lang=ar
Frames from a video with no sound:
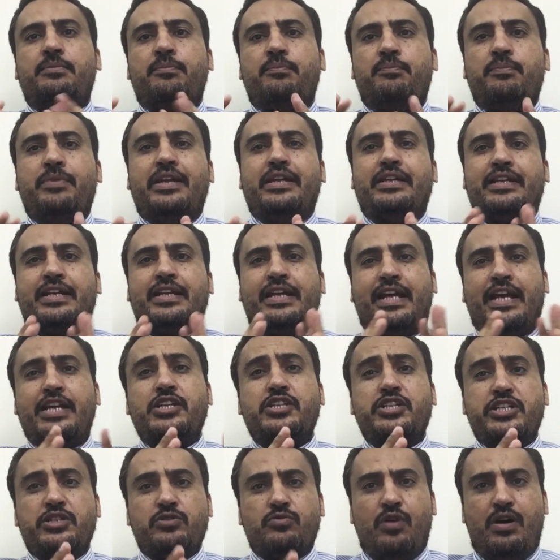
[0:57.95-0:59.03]
من كي
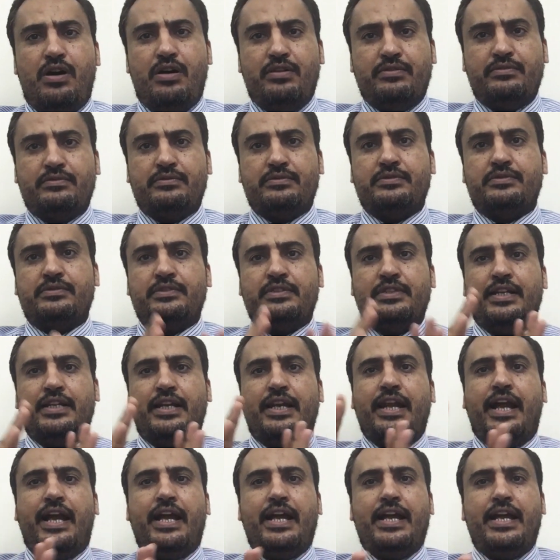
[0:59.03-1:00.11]
جي 1
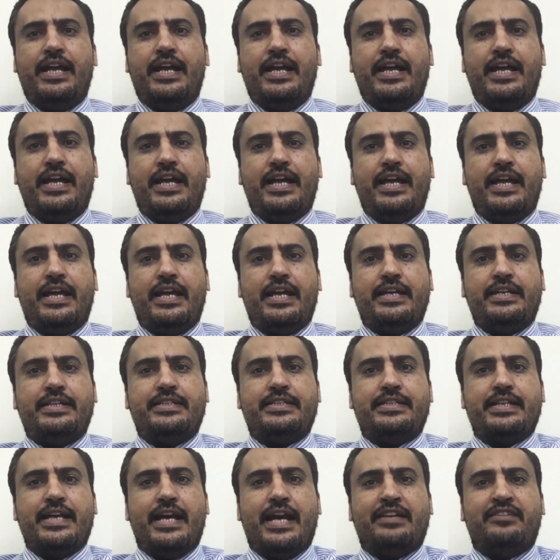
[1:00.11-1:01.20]
لحد
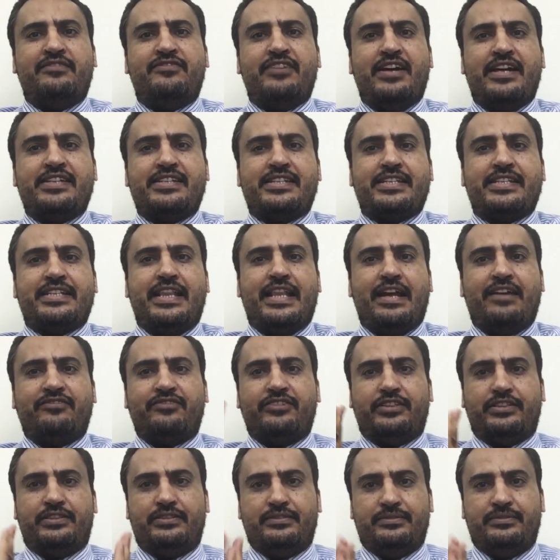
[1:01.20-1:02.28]
ادفانسد
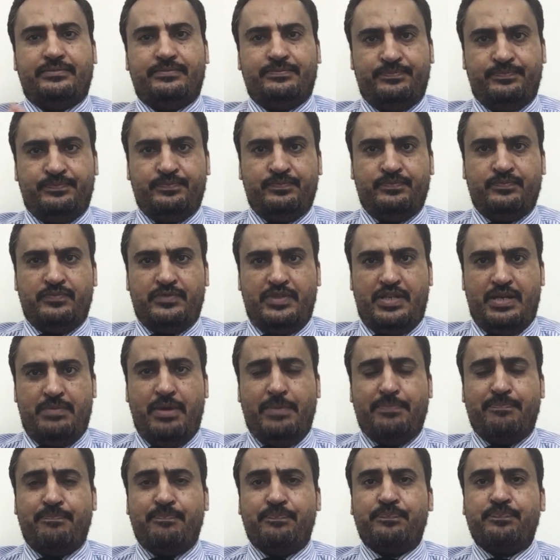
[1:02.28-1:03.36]
ليفل
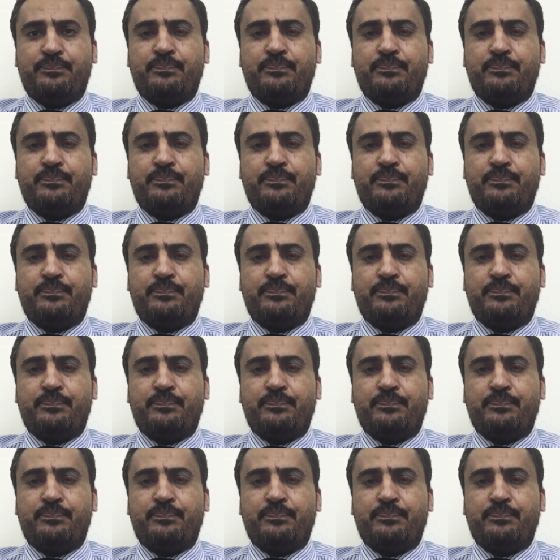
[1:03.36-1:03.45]
تمام